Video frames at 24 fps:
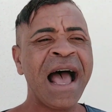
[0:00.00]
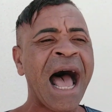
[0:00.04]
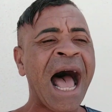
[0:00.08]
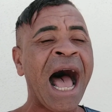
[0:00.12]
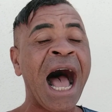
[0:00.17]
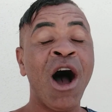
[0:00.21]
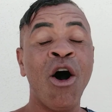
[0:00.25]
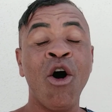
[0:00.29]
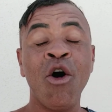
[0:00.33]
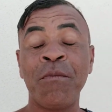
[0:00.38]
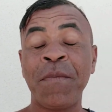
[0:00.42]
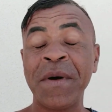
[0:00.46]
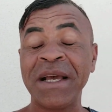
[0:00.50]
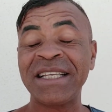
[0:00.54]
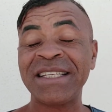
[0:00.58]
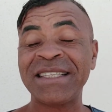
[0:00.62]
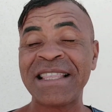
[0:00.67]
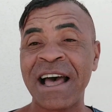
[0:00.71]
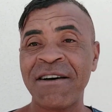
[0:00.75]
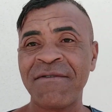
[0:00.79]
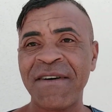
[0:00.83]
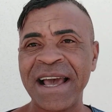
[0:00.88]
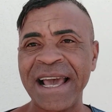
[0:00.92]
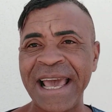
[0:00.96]
A roupa
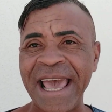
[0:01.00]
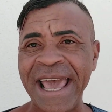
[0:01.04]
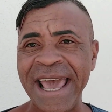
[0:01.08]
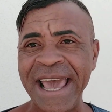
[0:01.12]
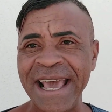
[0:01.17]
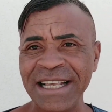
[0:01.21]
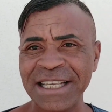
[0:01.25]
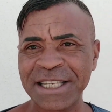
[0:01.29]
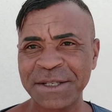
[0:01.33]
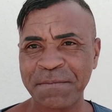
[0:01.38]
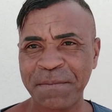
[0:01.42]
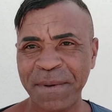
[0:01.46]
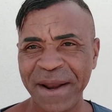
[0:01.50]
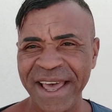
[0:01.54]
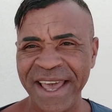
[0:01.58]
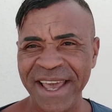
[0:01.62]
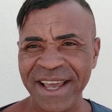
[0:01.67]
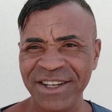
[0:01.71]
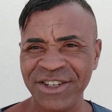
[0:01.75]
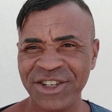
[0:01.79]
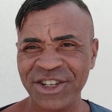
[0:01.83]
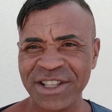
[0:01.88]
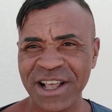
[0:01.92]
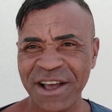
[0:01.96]
estava
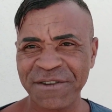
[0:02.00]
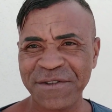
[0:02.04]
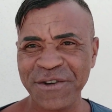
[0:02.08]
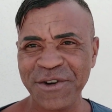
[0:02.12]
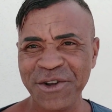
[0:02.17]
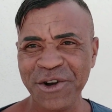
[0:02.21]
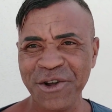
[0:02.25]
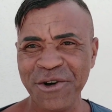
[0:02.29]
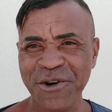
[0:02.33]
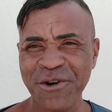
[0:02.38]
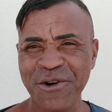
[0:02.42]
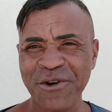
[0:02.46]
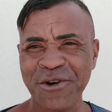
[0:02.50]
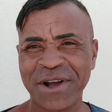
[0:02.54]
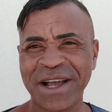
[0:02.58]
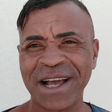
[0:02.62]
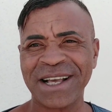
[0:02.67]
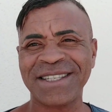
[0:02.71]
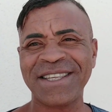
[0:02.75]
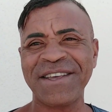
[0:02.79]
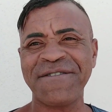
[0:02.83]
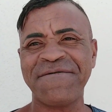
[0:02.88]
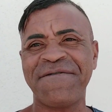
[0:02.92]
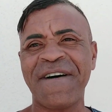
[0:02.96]
esplêndida, viu,
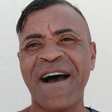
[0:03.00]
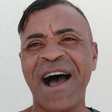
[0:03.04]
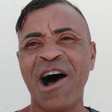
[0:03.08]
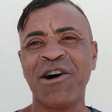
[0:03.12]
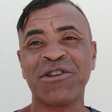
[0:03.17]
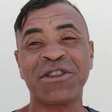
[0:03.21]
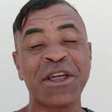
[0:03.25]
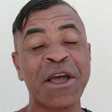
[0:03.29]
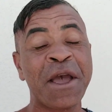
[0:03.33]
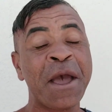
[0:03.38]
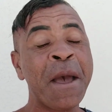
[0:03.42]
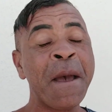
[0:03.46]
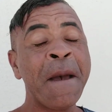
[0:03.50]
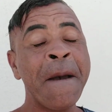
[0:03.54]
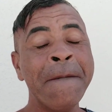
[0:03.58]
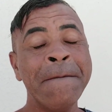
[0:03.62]
Lucas e Walter?